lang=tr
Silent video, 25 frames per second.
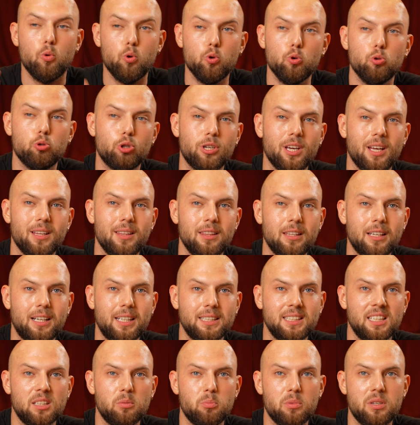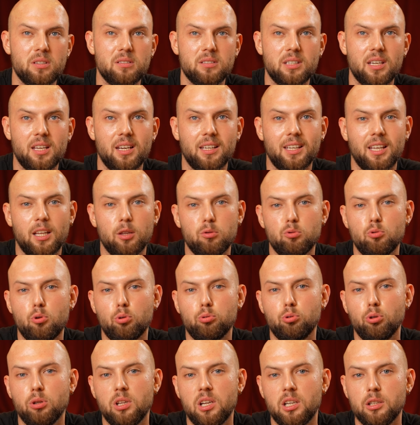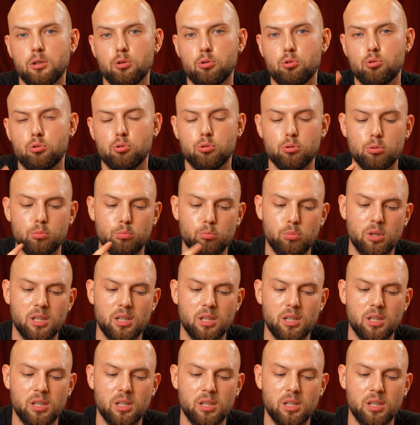Uyurken dikkat etmeniz gereken noktalarda şu.